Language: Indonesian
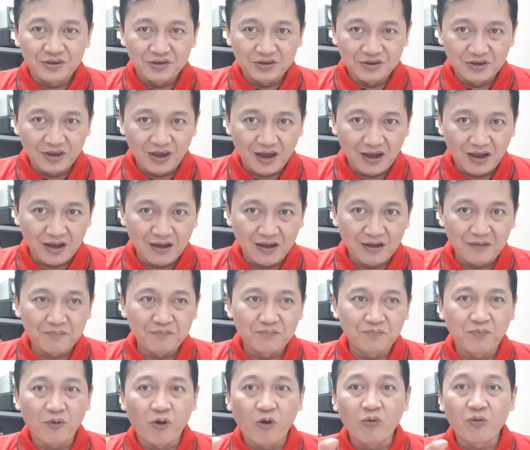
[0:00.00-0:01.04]
ya
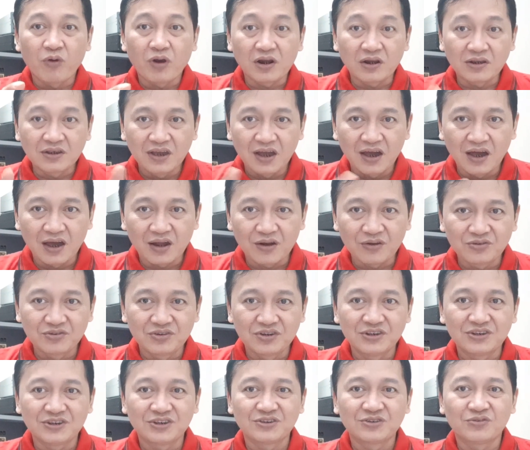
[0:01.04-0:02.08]
powernya harus
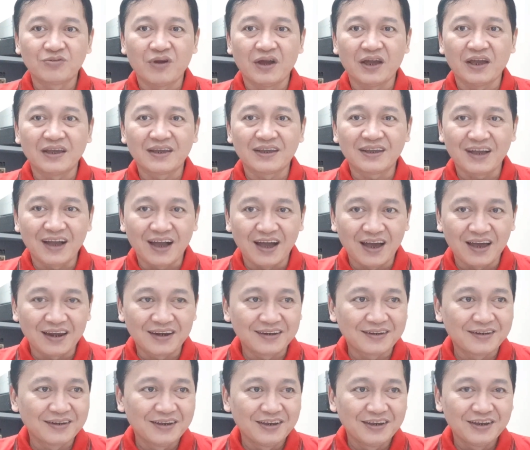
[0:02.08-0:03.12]

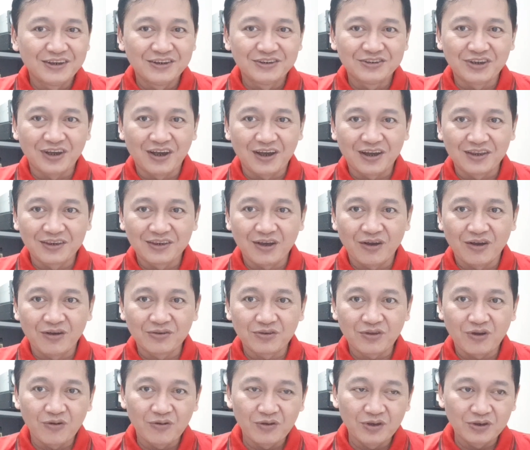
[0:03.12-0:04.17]
disesuaikan. Jangan
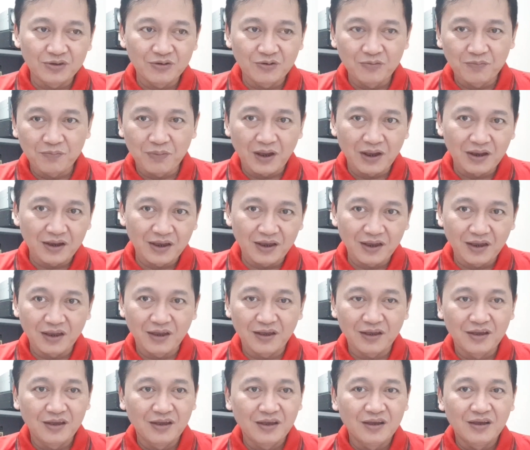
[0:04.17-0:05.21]
tahu-tahu itu
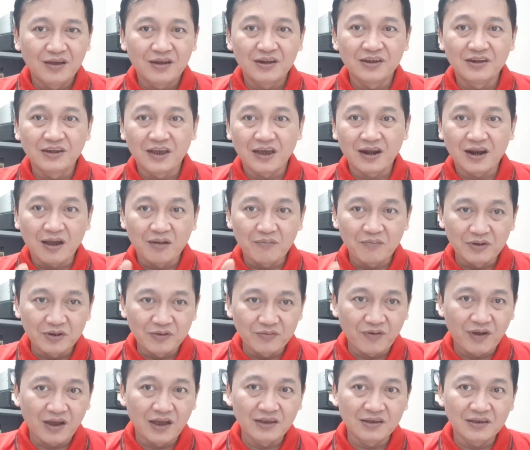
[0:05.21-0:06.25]
pakai linear
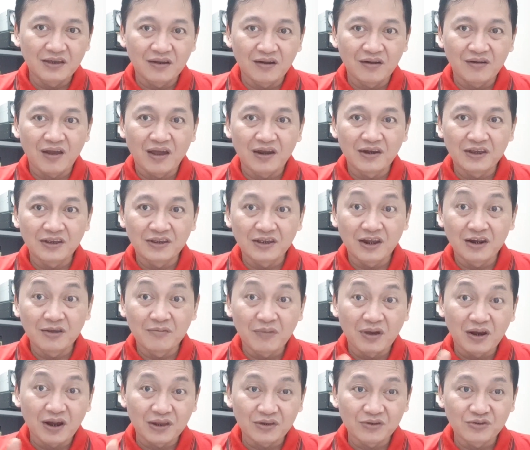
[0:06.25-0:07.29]
amplifier runningnya
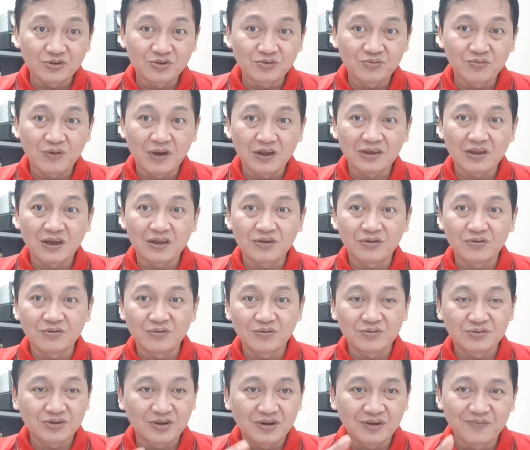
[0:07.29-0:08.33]
500 watt atau
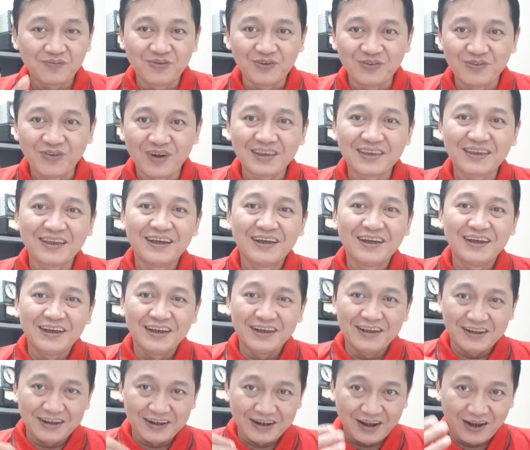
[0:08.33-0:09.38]
1000 watt
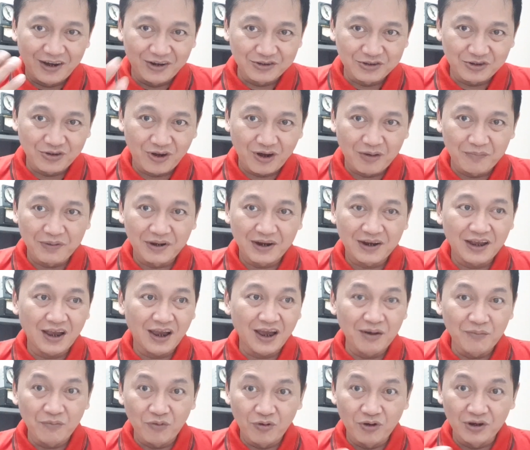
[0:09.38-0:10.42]
kalau seorang penegak
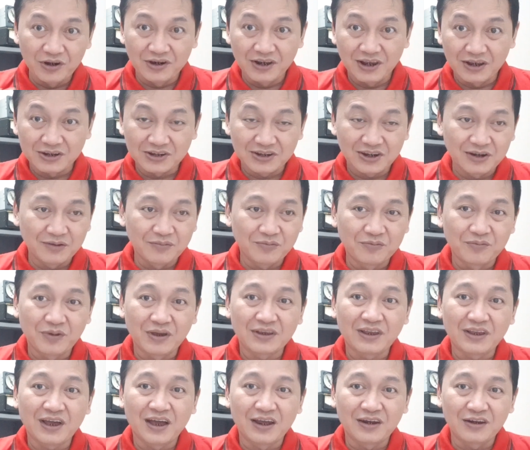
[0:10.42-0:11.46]
kan boleh dia 1000 watt
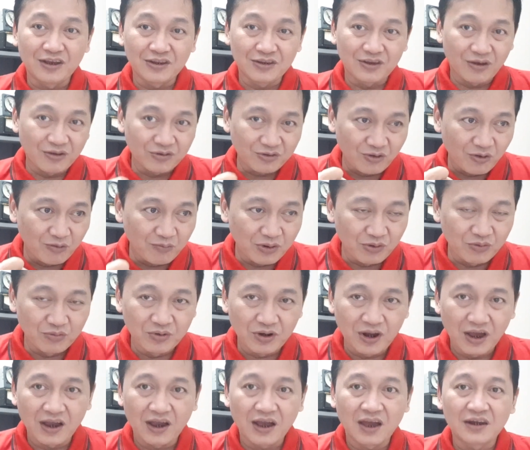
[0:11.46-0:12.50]
Anda tahu-tahu
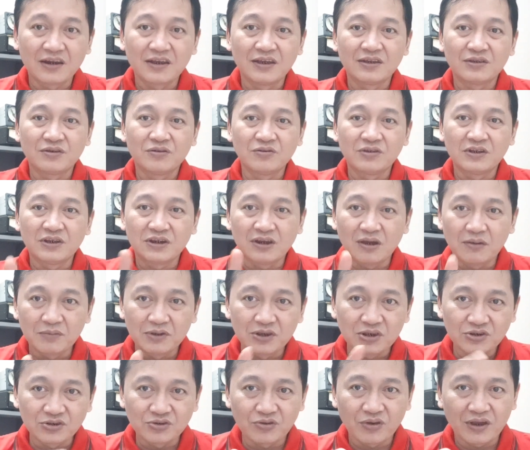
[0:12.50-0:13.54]
menggunakan itu tidak
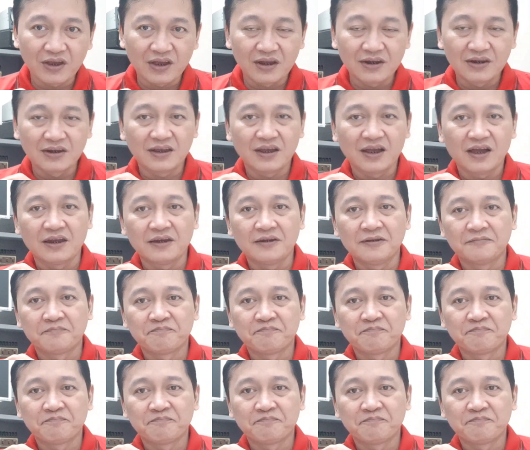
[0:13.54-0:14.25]
menyesuaikan dengan